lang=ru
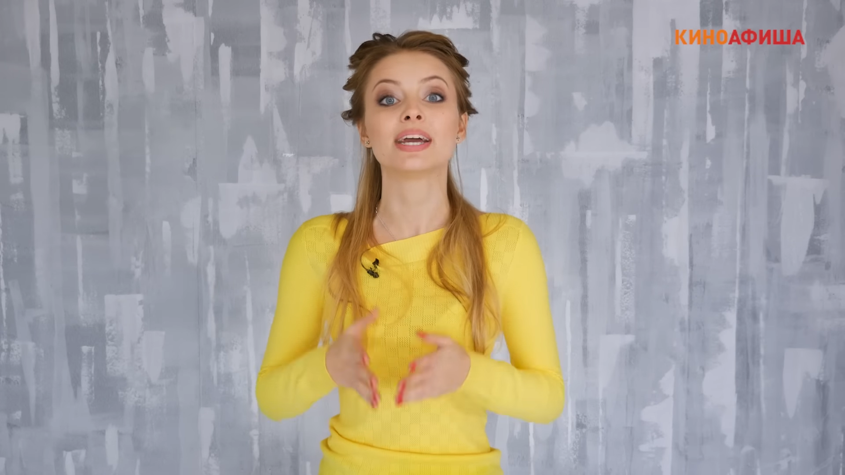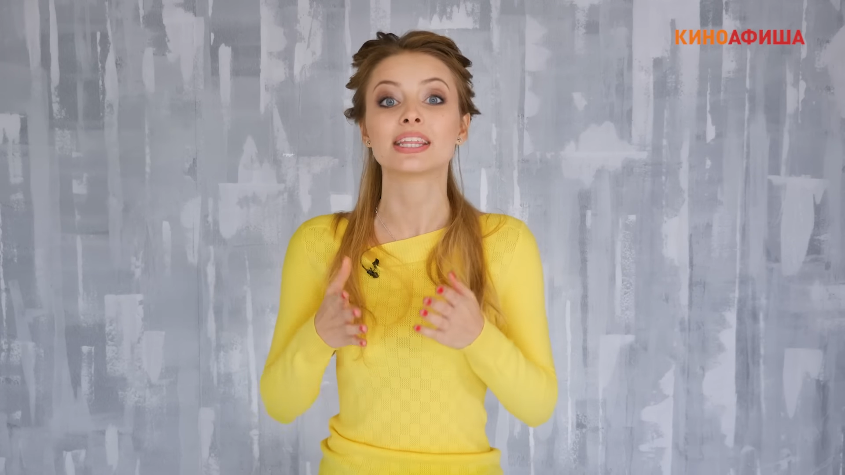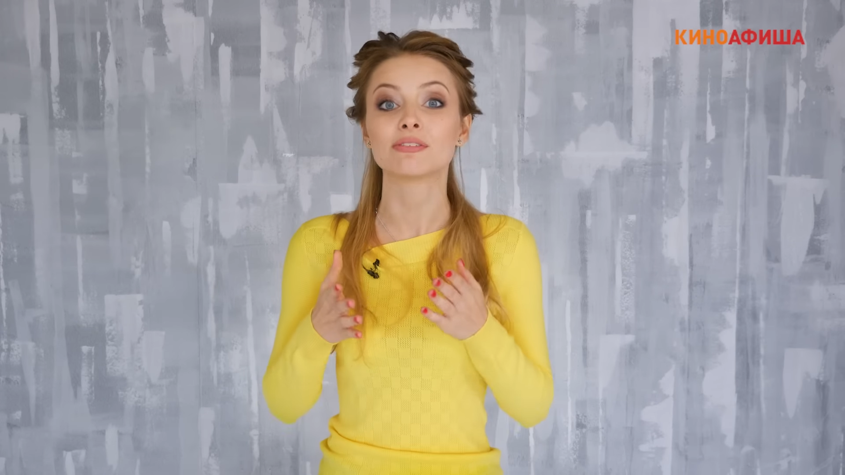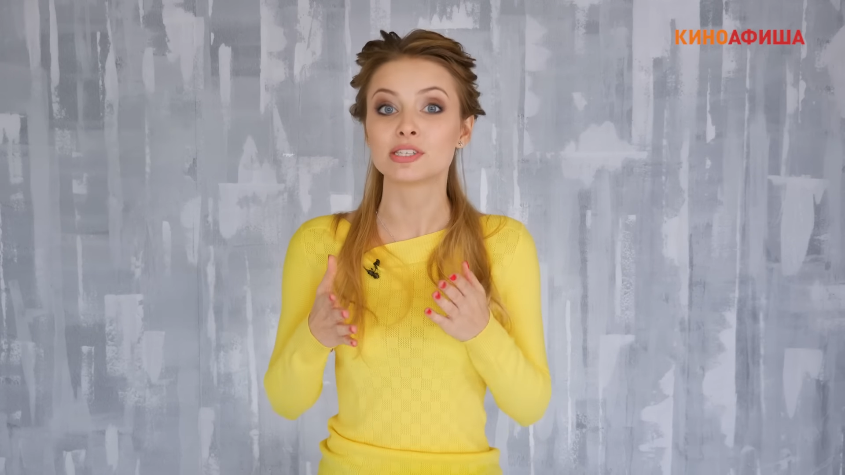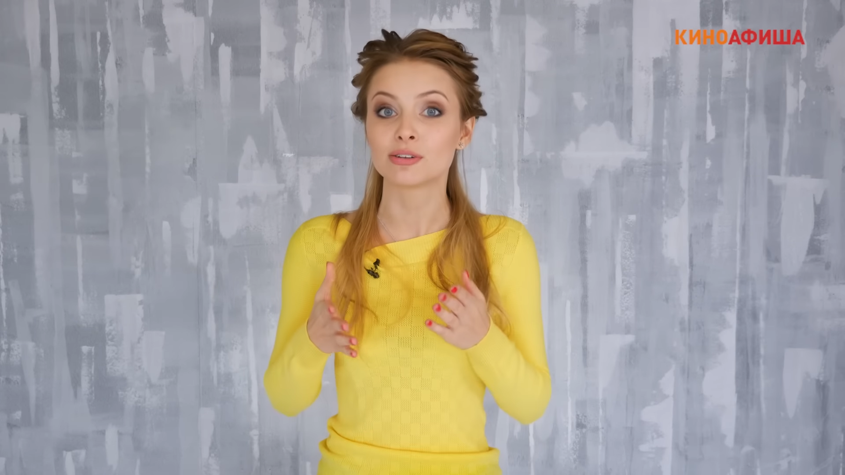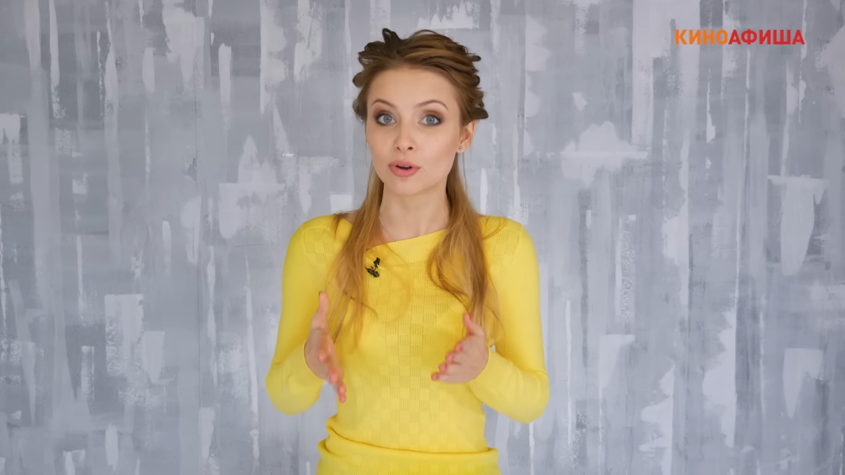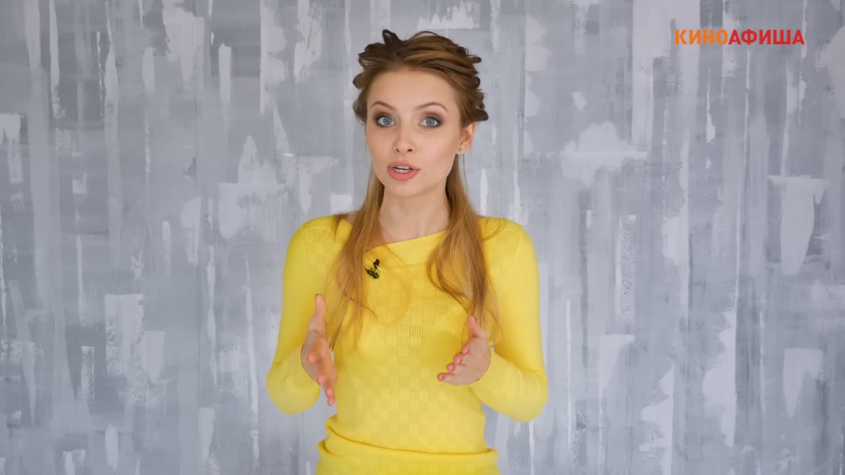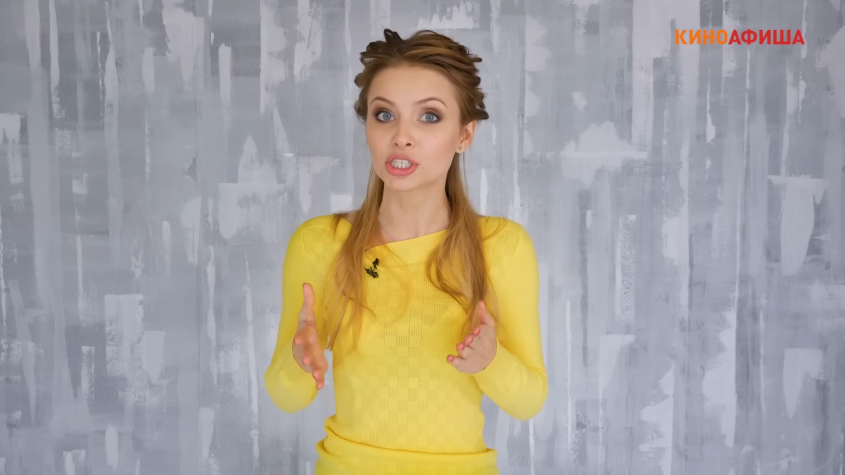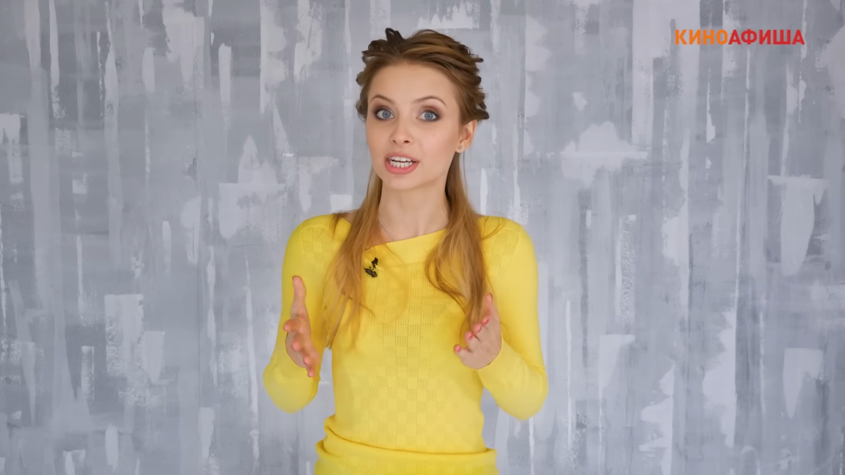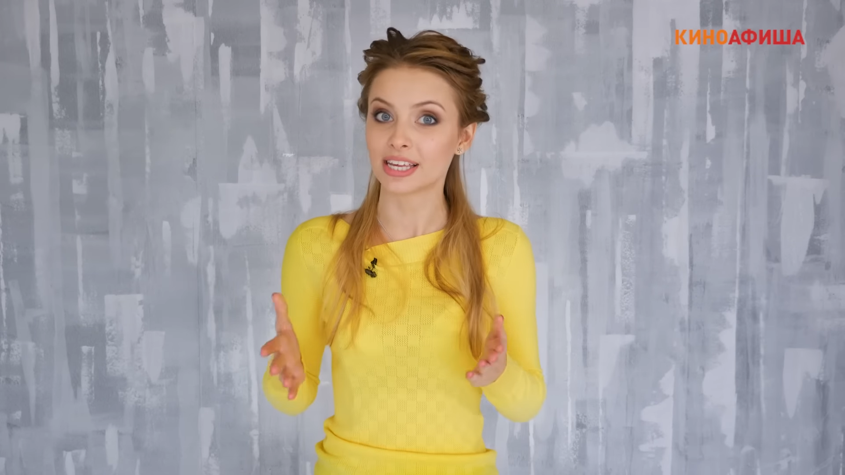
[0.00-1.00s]
«Это всего
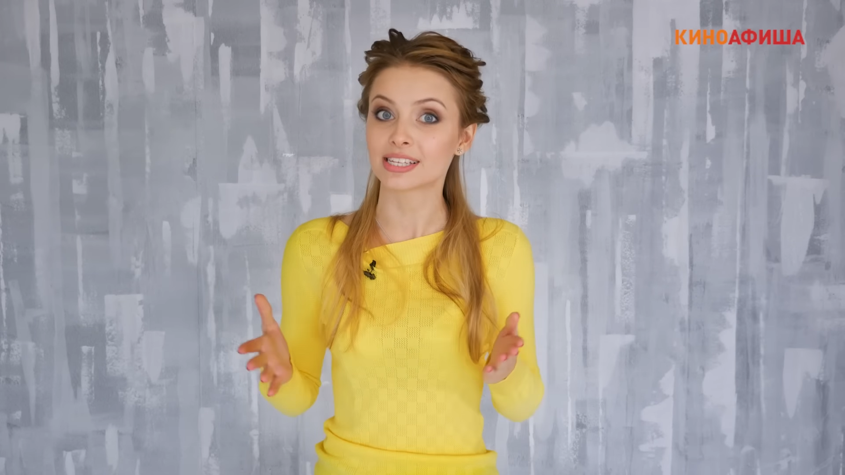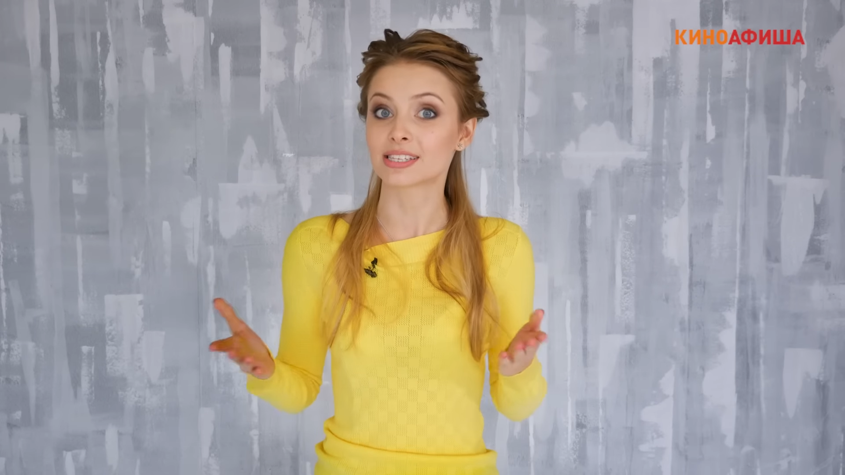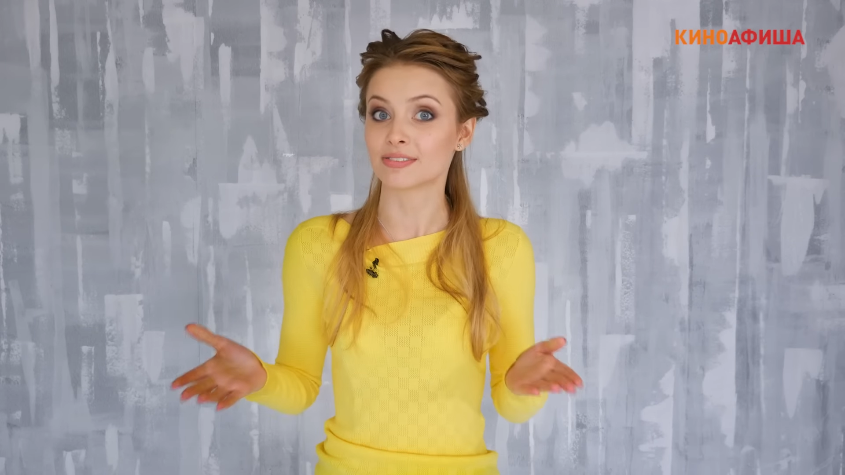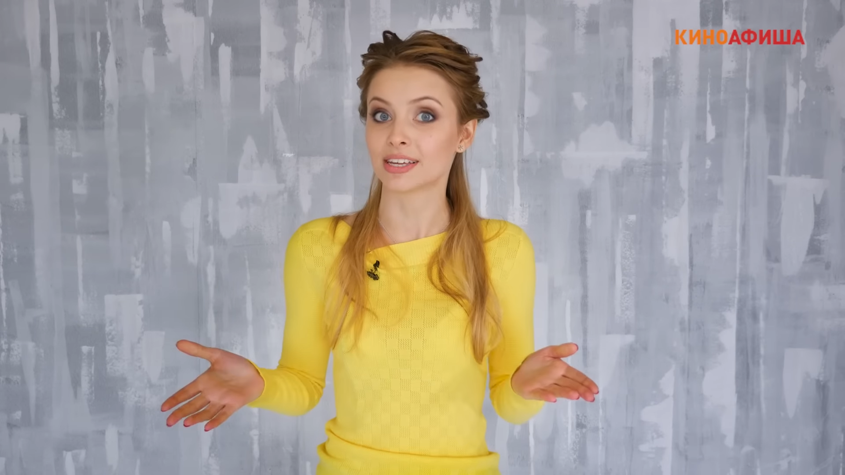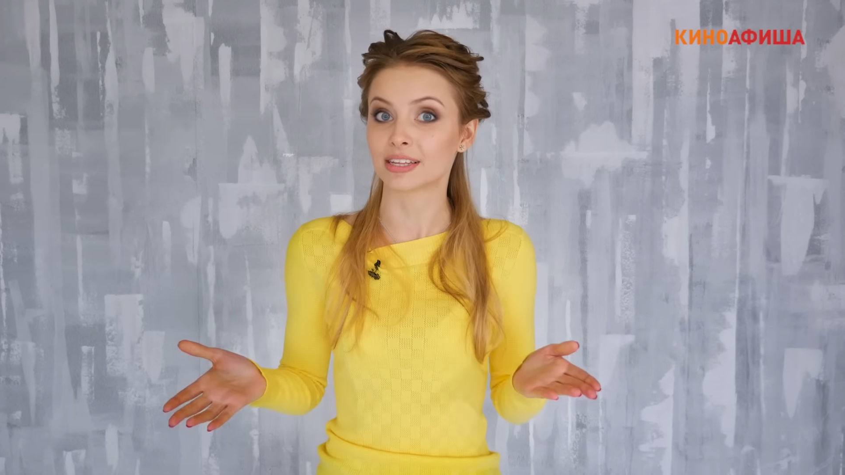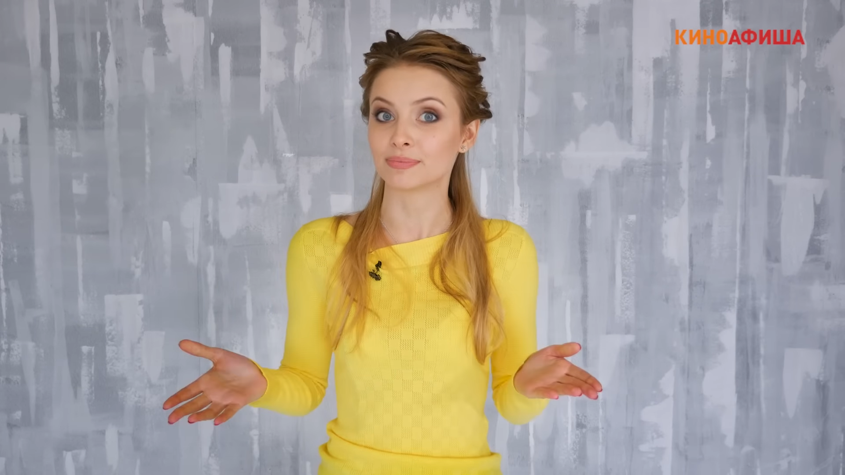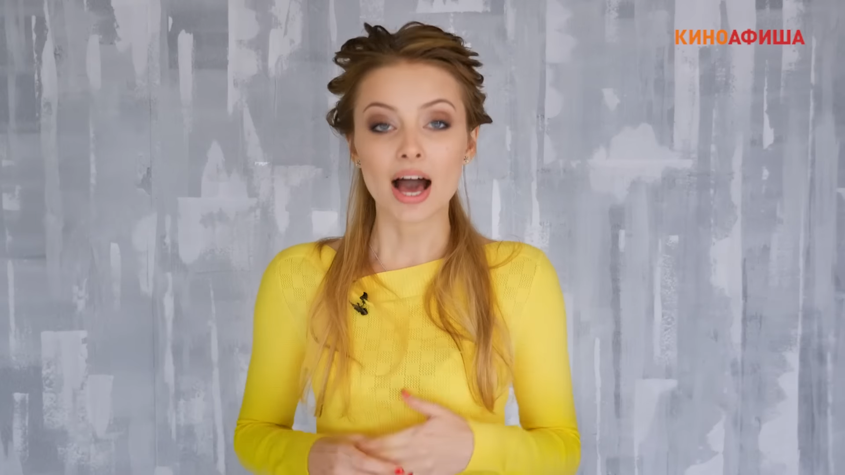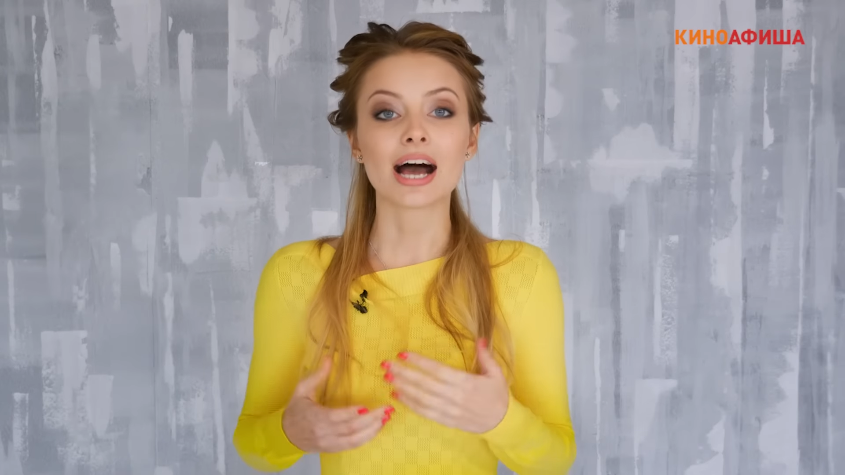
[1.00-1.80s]
лишь конец света».